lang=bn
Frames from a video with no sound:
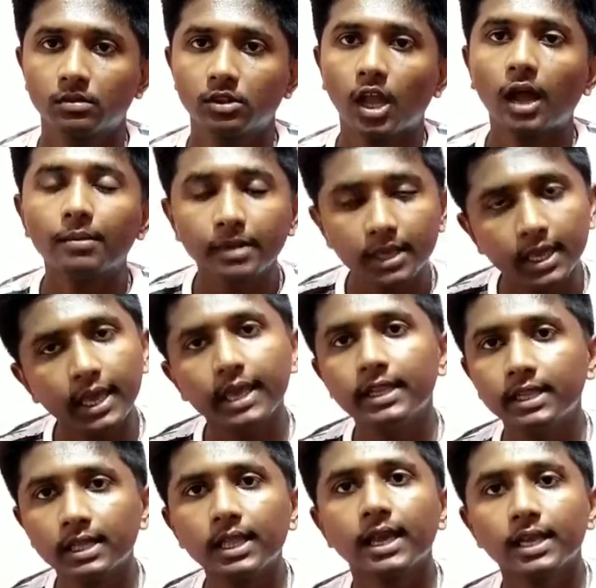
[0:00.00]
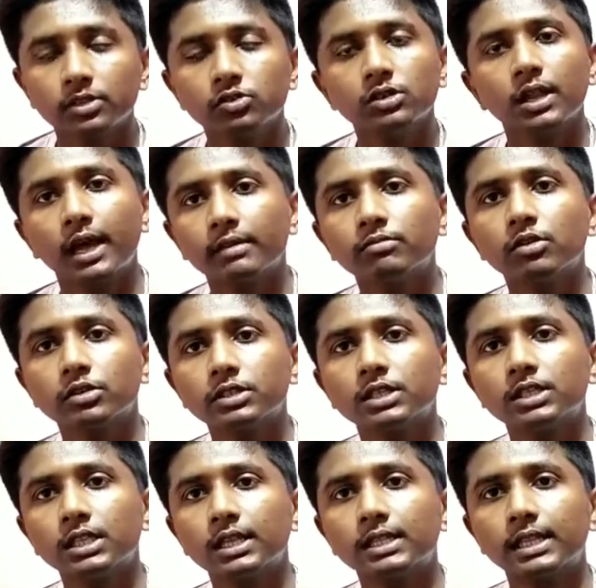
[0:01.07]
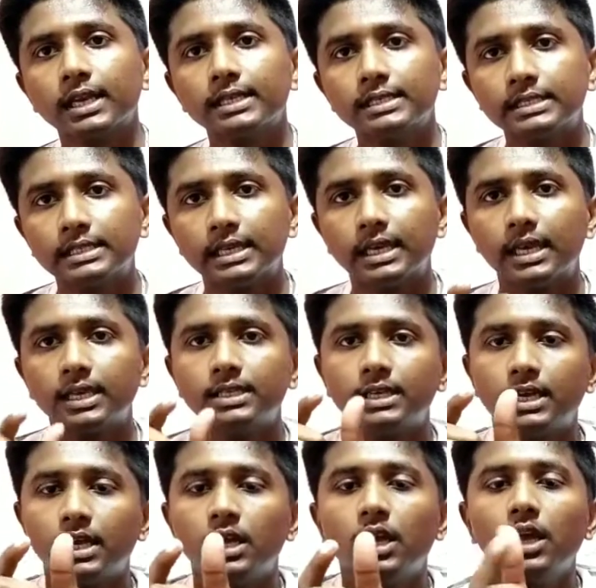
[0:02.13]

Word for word: তা আমি কি এইটা দেখার জন্য আনবক্সিং দেখতে গেছি যে এই যে